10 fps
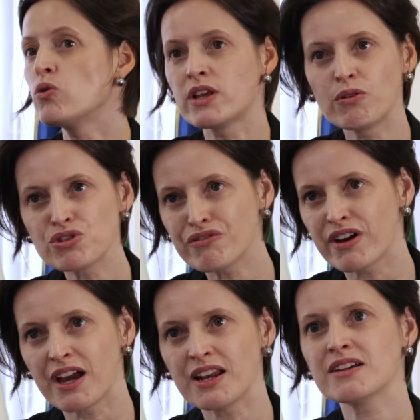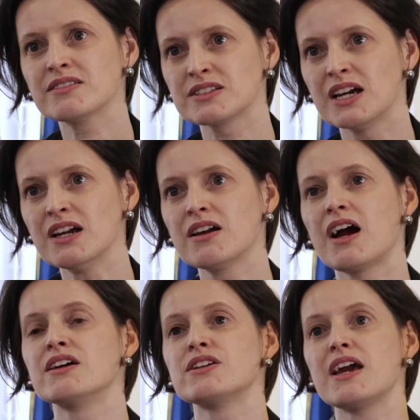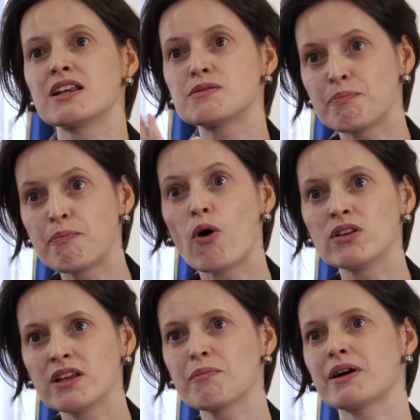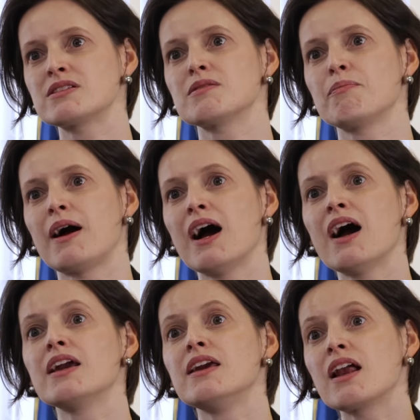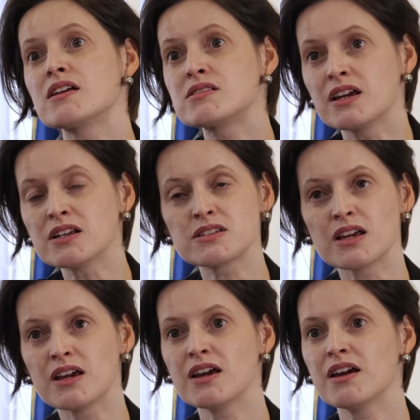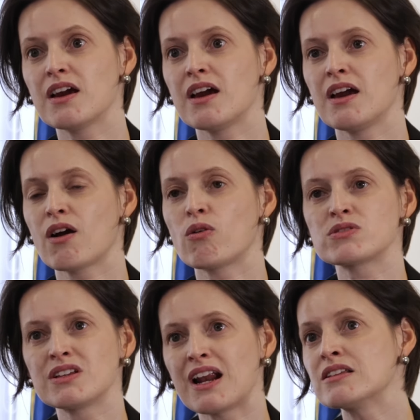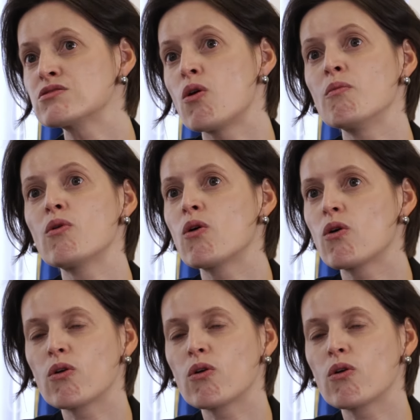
ou não tiverem, né, elas podem participar e elas têm que ser é, consideradas como